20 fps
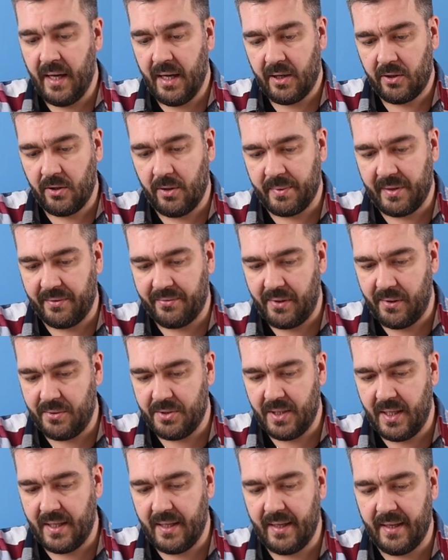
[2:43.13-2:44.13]
Кнопка
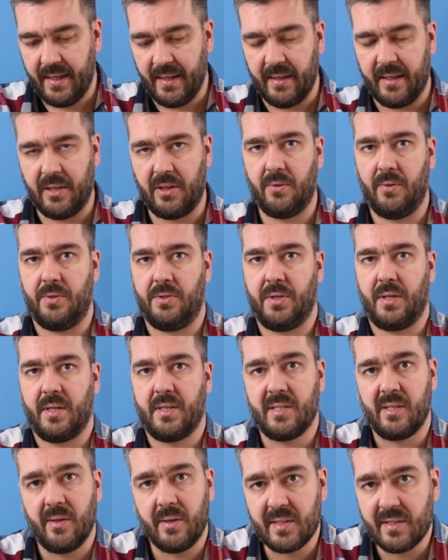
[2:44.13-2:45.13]
включения и лоточек,
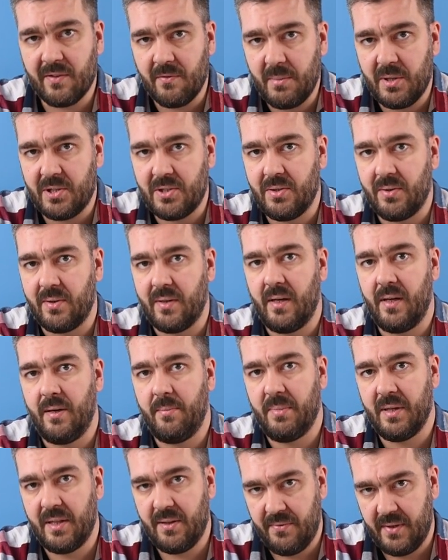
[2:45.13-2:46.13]
слот совмещенный
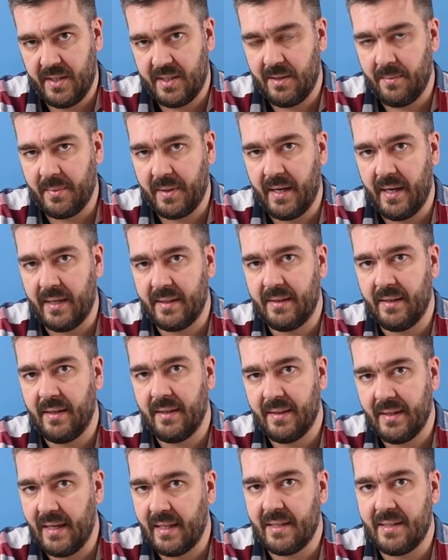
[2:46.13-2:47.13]
либо две сим-карты,
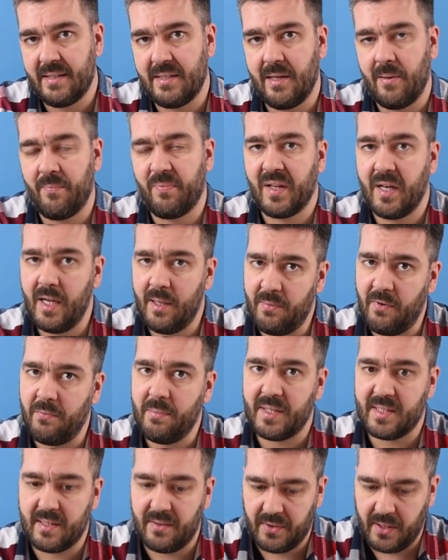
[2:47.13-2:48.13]
nano сим либо
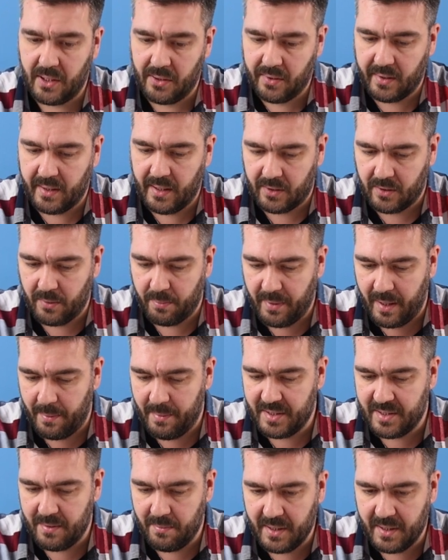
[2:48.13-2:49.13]
вместо второй карты памяти